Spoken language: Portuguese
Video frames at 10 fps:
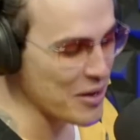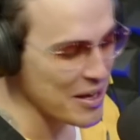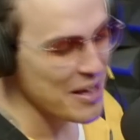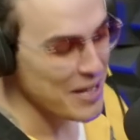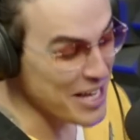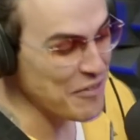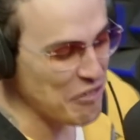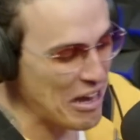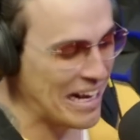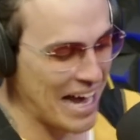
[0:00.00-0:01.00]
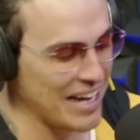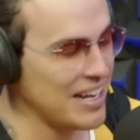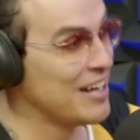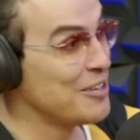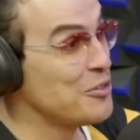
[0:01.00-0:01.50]
O que que foi, cara? Ele,
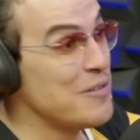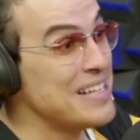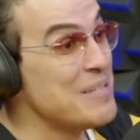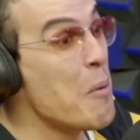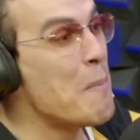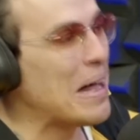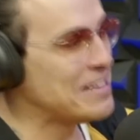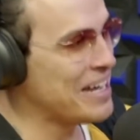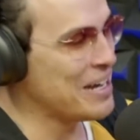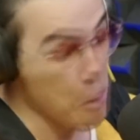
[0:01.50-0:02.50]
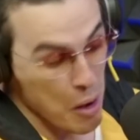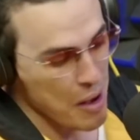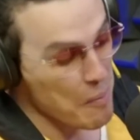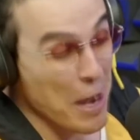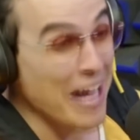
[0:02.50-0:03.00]
tu vai ser meu padrinho.
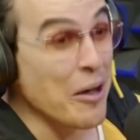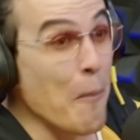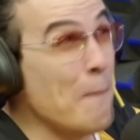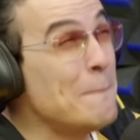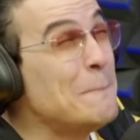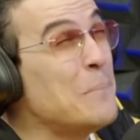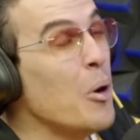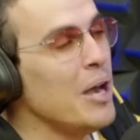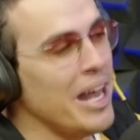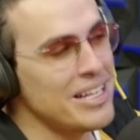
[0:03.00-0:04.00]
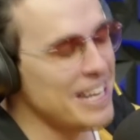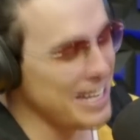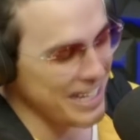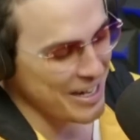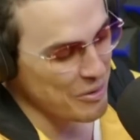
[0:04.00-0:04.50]
Moleque, caralho! Eu pulei de
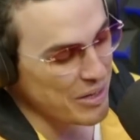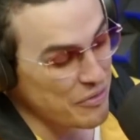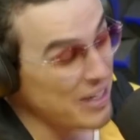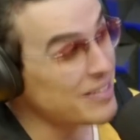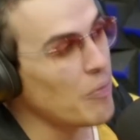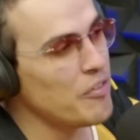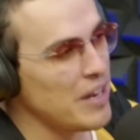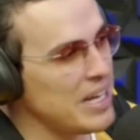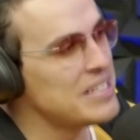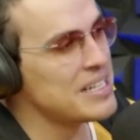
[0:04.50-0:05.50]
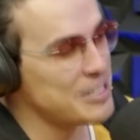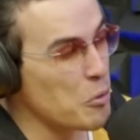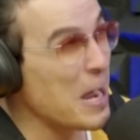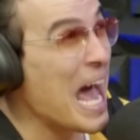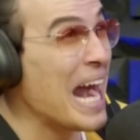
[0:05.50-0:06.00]
alegria, nunca fiquei tão feliz assim. Eu,
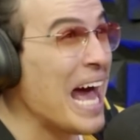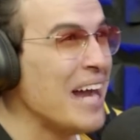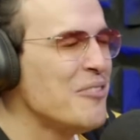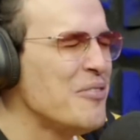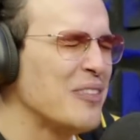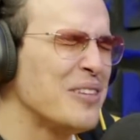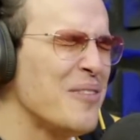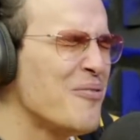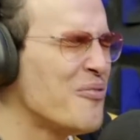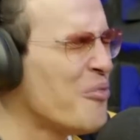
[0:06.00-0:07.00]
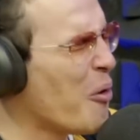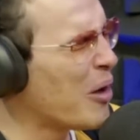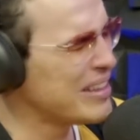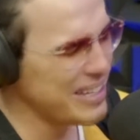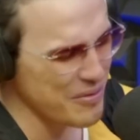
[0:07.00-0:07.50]
caralho, viado, que
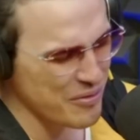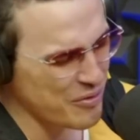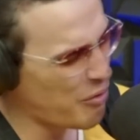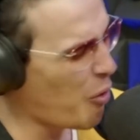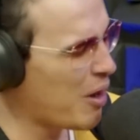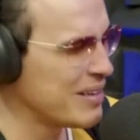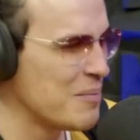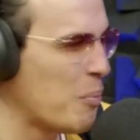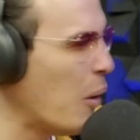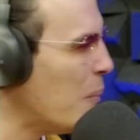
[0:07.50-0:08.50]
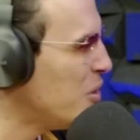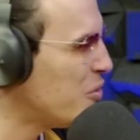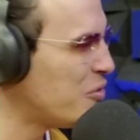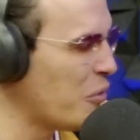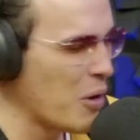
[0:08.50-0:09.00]
foda, que foda, porra, muito
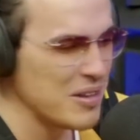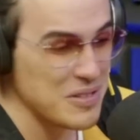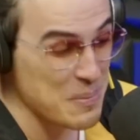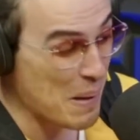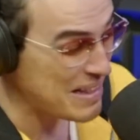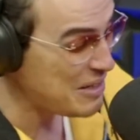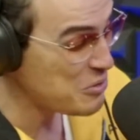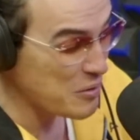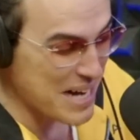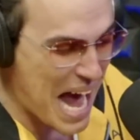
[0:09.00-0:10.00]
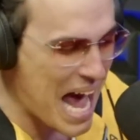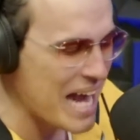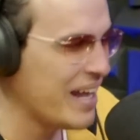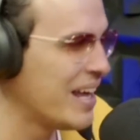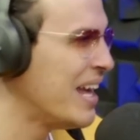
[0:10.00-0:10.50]
foda, você é padrinho do
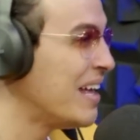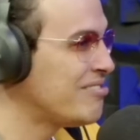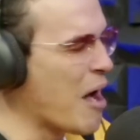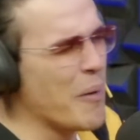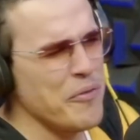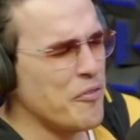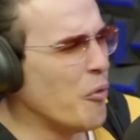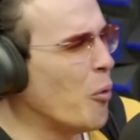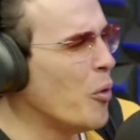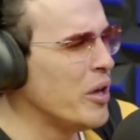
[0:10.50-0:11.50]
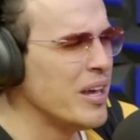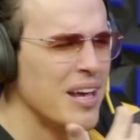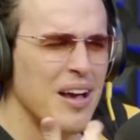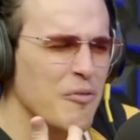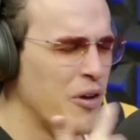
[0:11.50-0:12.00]
cara. Tal, aí fui.
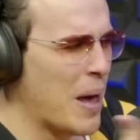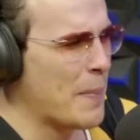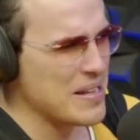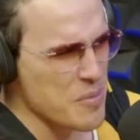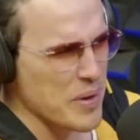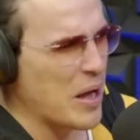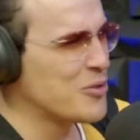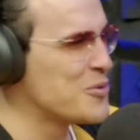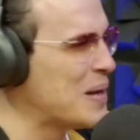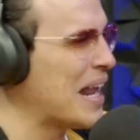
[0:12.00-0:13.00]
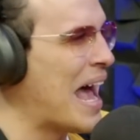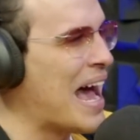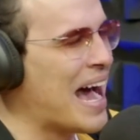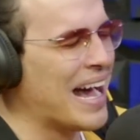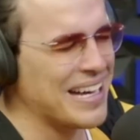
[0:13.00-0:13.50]
Fui lá pra São Miguel dos
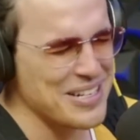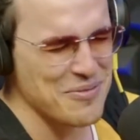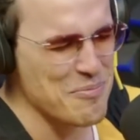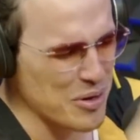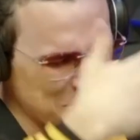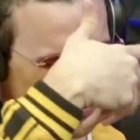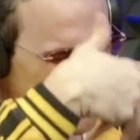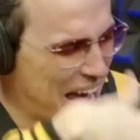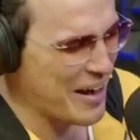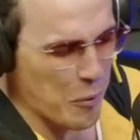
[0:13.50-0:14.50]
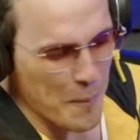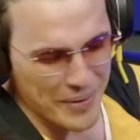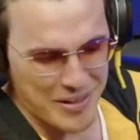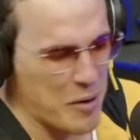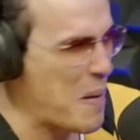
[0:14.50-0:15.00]
Milagres, botei o ternão, comprei
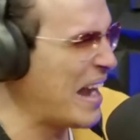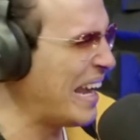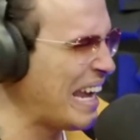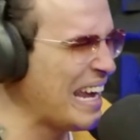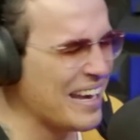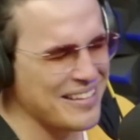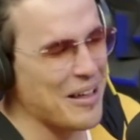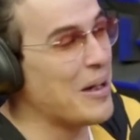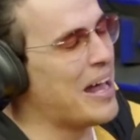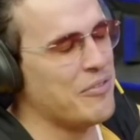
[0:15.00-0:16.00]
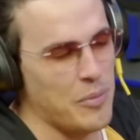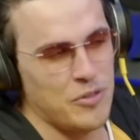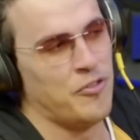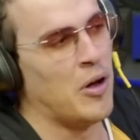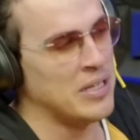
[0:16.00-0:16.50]
um terno maneiro e tal. Cara, foi muito
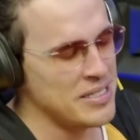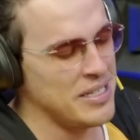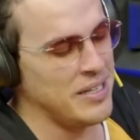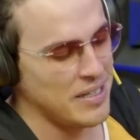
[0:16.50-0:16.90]
foda, assim.